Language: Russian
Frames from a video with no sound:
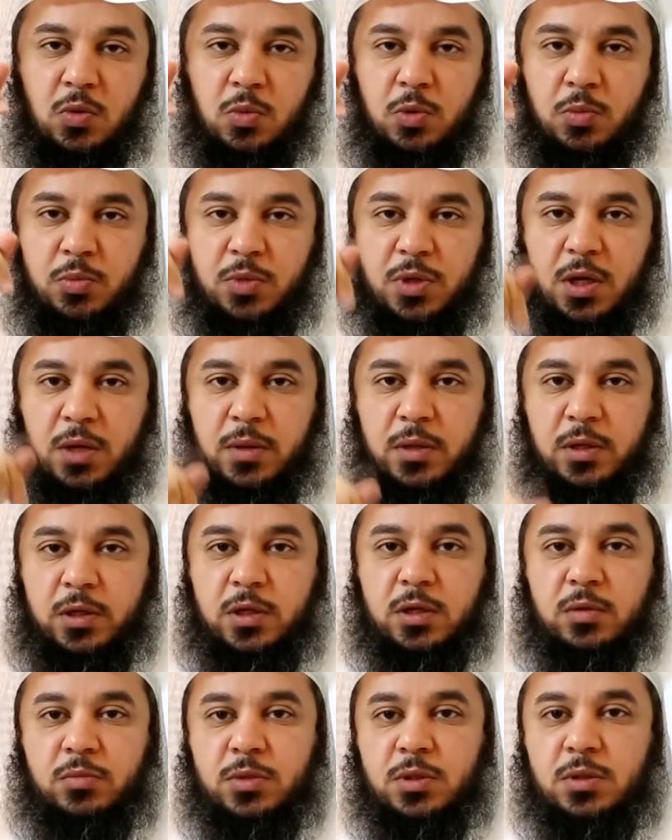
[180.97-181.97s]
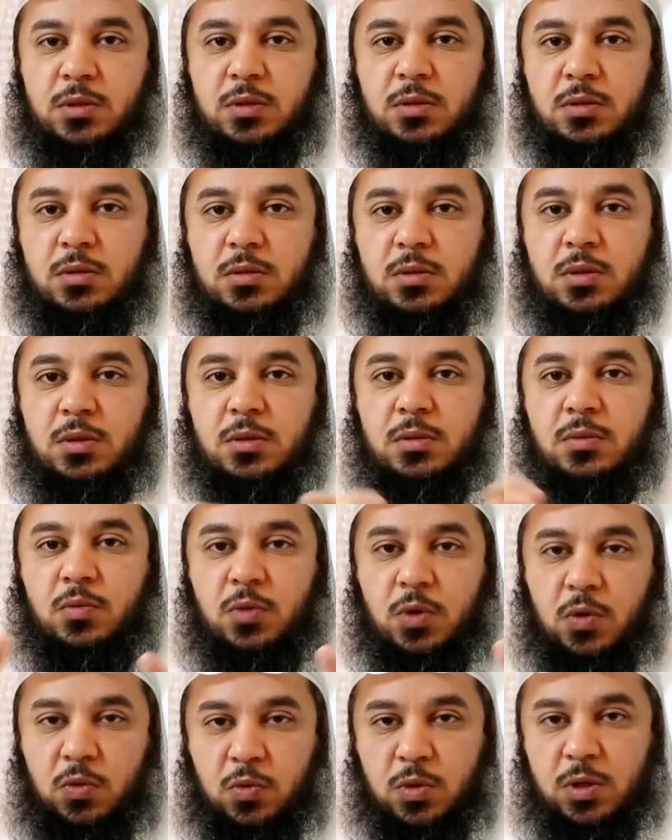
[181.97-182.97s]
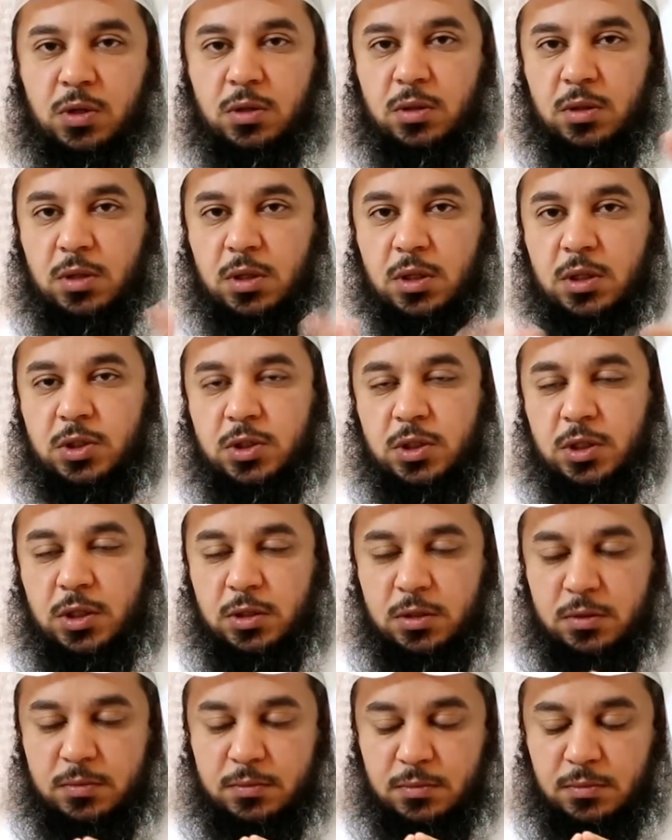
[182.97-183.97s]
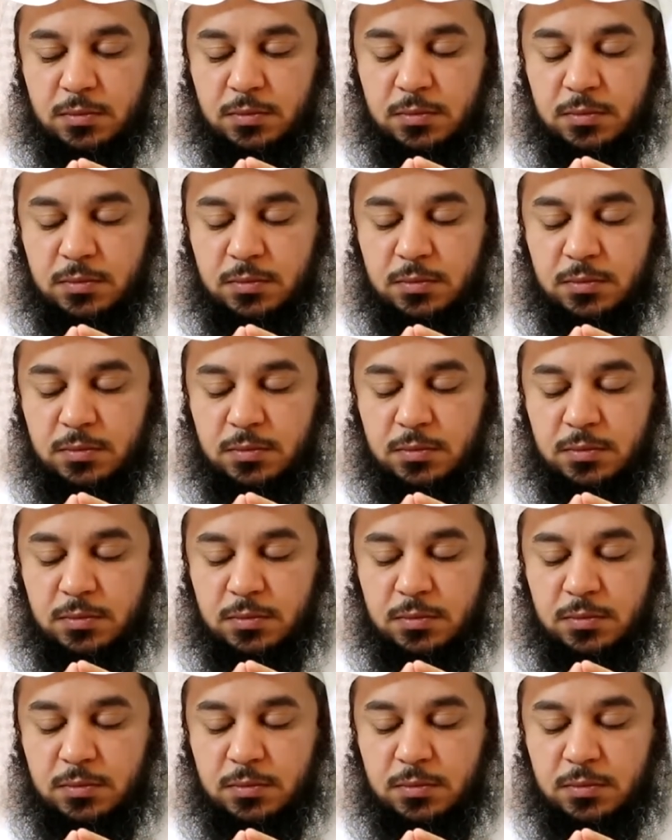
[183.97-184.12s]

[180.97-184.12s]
ними посредством этой науки, науки колдовства».